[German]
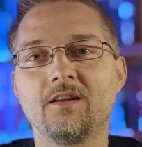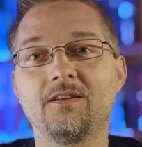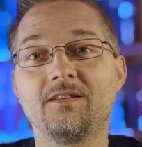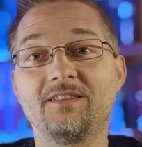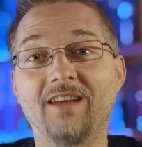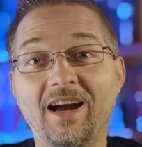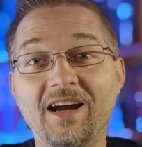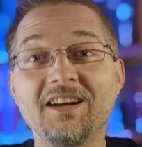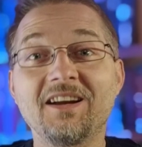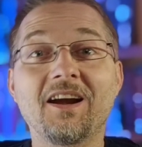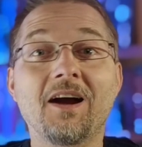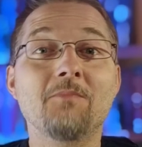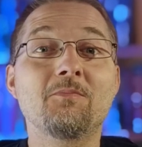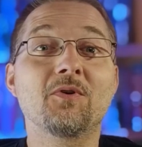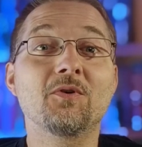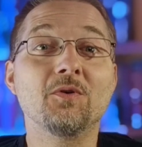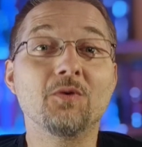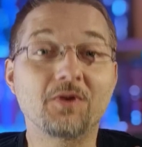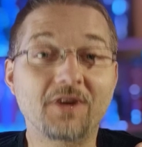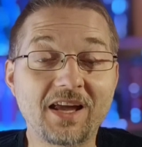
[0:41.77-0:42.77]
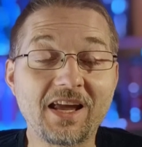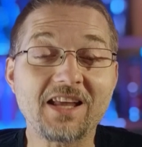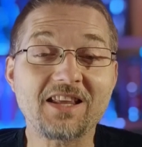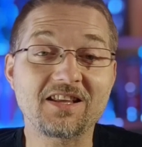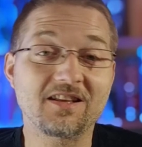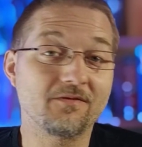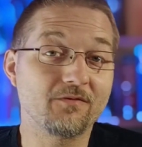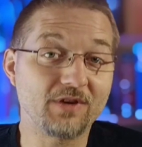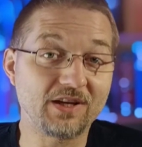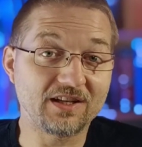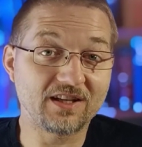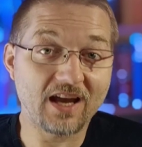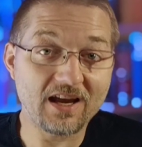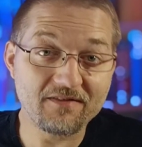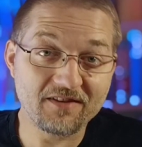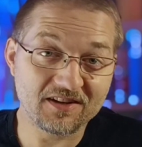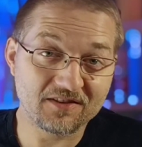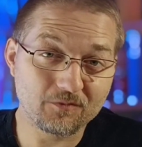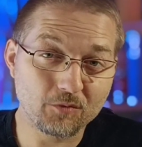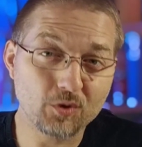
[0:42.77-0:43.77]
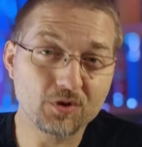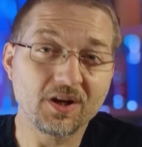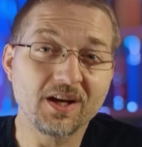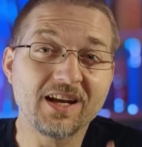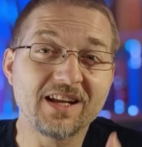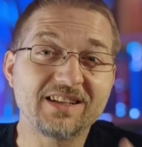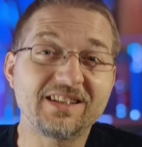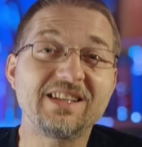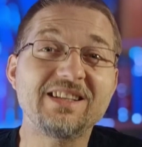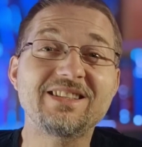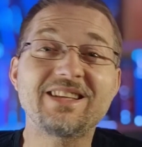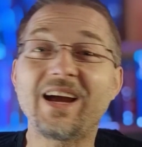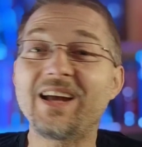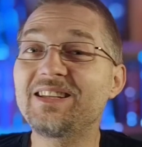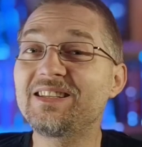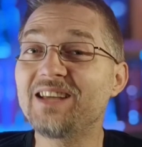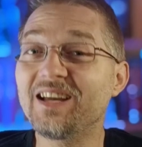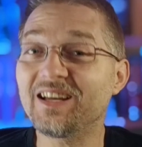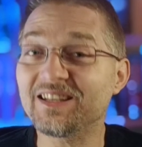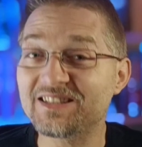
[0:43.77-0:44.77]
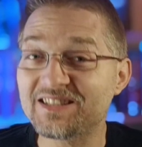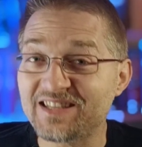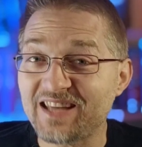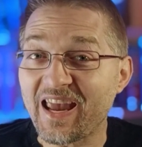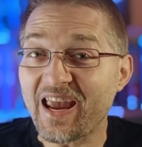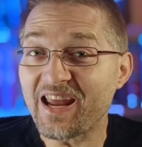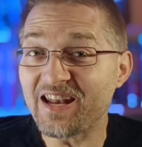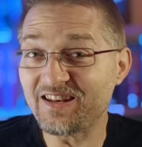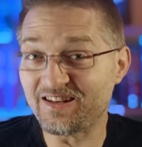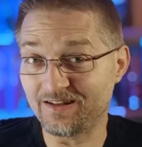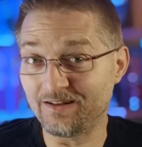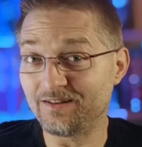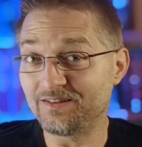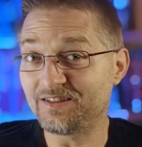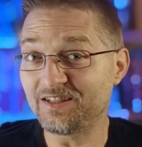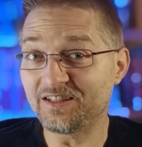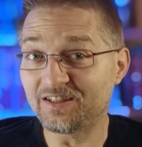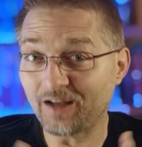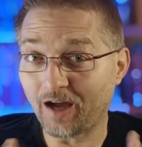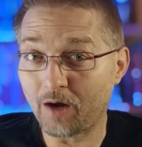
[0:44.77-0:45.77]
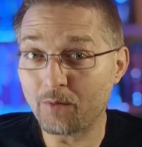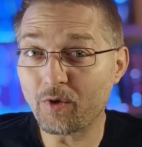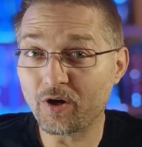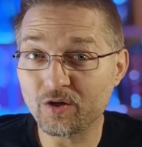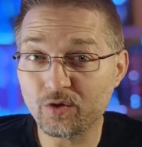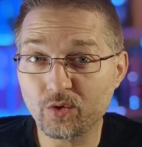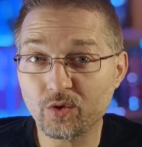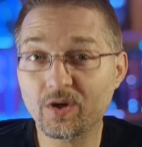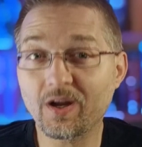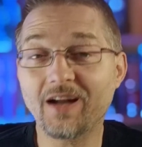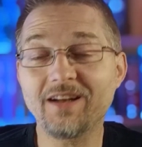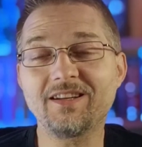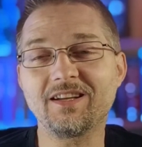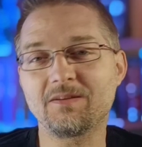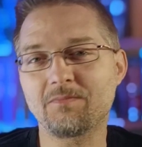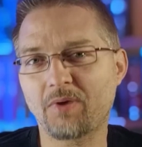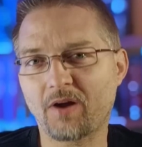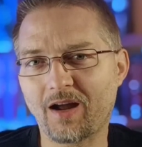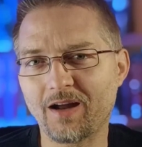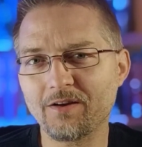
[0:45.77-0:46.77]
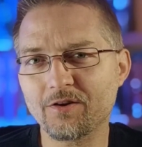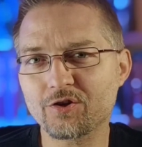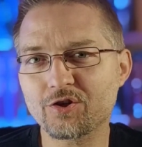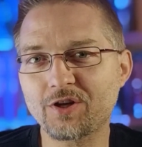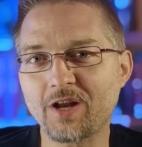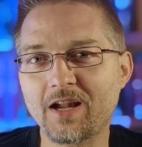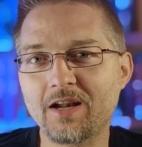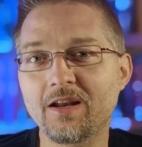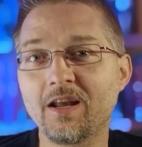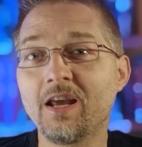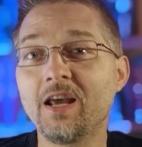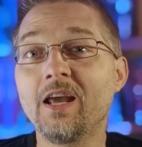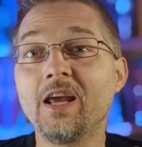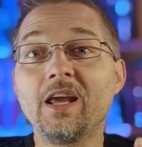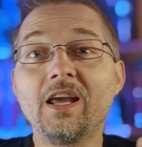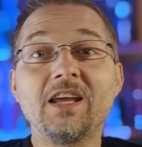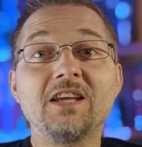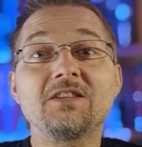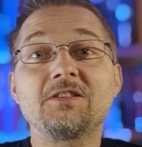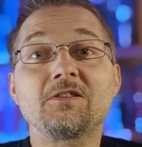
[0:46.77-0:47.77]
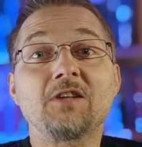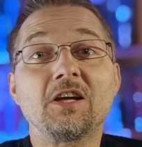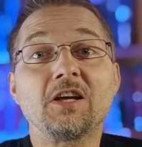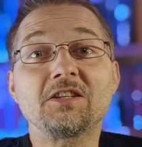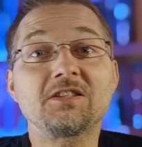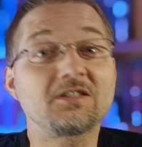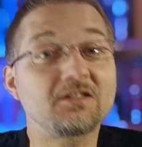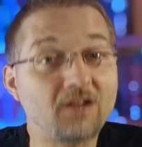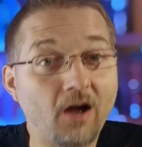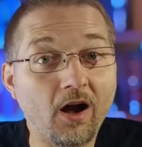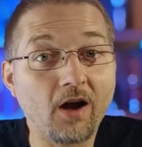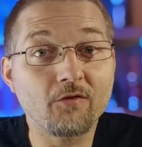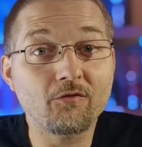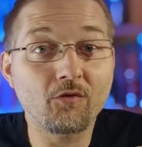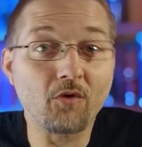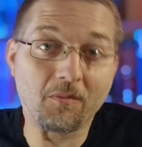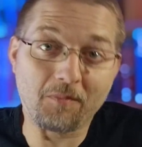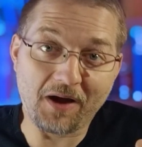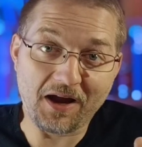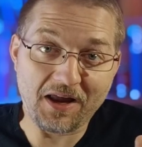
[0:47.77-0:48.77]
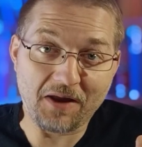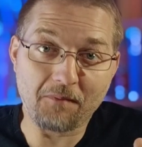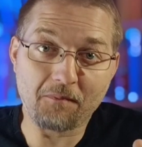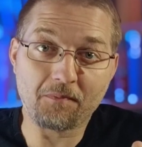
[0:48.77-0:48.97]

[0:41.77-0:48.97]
Dank Apologeten wie David Wood, die seit Jahrzehnten die Dauerlügen an den Pranger stellen, ist das da vorbei.